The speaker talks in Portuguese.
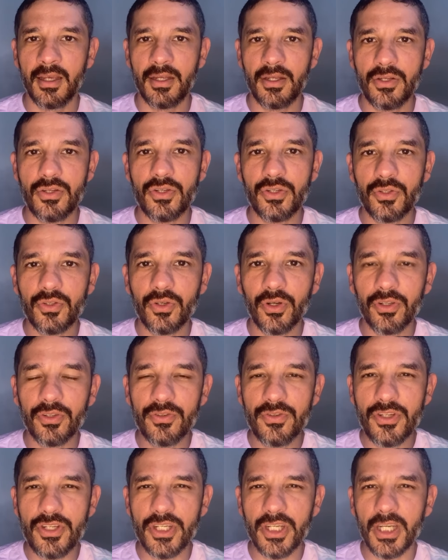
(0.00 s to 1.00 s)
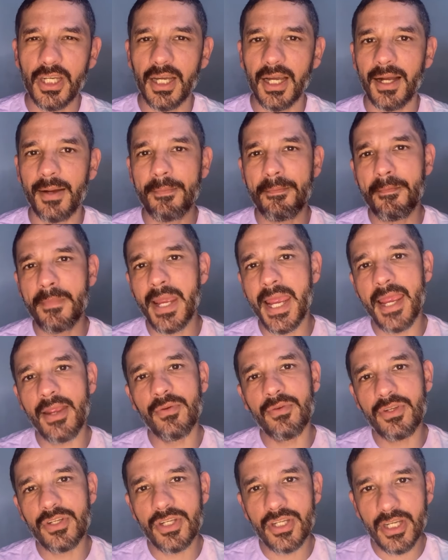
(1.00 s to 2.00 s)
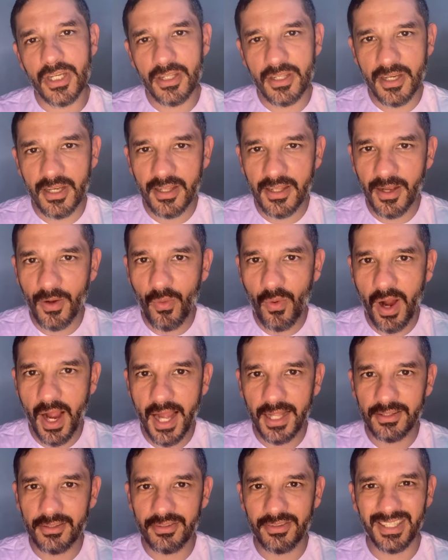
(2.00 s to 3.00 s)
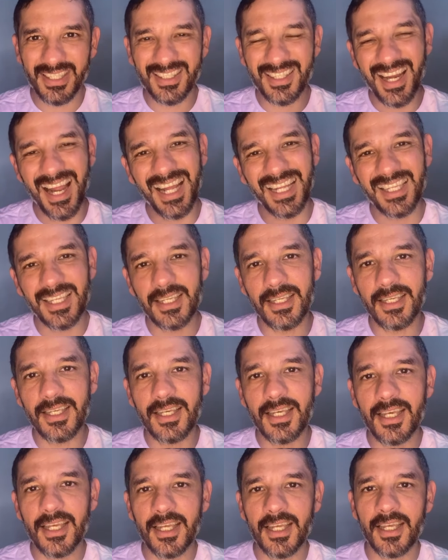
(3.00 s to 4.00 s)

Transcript: de todo dia, a meio-dia e 34, entrar aqui